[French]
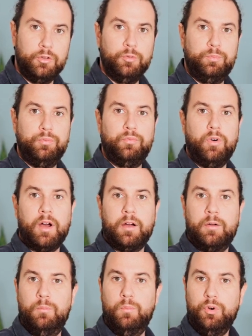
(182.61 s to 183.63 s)
de
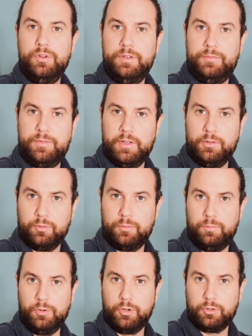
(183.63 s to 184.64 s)
pouvoir modifier
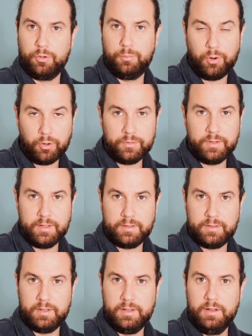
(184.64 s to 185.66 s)
notre plan de
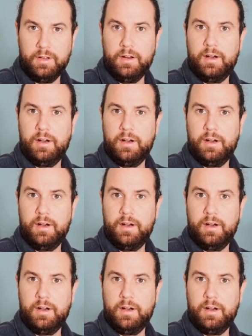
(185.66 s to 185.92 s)
netteté,